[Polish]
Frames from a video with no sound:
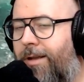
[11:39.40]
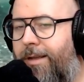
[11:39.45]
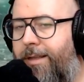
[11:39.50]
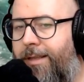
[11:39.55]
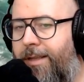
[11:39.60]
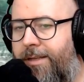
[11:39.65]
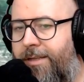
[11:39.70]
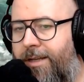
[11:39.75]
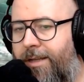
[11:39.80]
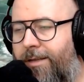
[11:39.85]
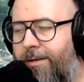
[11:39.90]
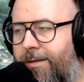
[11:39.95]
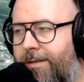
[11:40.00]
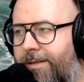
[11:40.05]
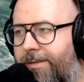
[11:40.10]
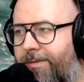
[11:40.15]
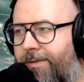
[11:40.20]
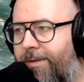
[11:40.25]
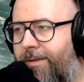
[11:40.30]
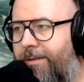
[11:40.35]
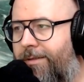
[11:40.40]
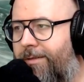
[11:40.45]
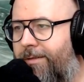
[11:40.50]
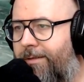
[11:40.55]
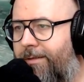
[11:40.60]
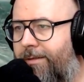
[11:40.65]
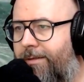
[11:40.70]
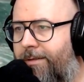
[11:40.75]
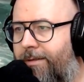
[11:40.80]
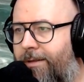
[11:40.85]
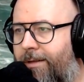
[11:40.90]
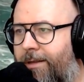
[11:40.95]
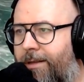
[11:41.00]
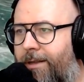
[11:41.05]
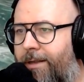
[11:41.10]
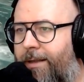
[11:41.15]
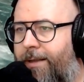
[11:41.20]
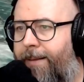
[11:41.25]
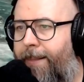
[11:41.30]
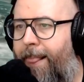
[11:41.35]
Kolejne dziadostwo.
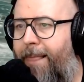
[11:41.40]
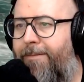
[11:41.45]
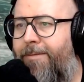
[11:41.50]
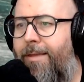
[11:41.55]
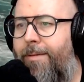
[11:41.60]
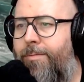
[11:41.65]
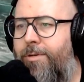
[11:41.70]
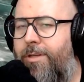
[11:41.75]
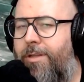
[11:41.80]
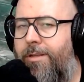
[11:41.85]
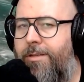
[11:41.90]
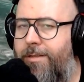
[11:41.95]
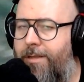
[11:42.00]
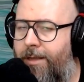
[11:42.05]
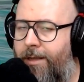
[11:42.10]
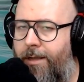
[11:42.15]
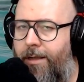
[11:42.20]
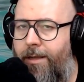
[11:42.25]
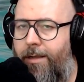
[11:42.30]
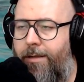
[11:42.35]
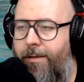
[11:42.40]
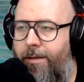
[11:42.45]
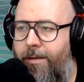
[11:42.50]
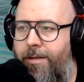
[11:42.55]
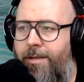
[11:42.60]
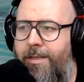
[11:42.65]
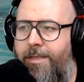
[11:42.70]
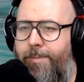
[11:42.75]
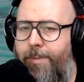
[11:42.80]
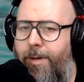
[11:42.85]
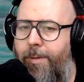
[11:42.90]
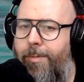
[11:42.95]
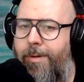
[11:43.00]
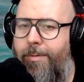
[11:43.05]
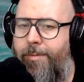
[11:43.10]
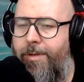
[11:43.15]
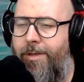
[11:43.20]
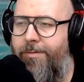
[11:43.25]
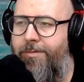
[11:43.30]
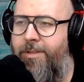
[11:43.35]
Ja wiem, że to jest... To nie jest
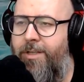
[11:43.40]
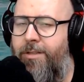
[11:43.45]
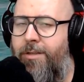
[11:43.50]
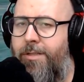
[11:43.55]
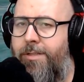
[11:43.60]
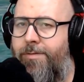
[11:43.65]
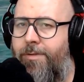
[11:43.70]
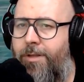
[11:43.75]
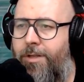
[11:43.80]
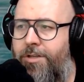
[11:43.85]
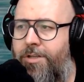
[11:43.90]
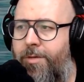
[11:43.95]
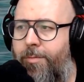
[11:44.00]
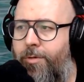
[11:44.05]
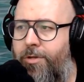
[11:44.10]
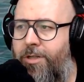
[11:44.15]
problem, nie? W dziadostwo też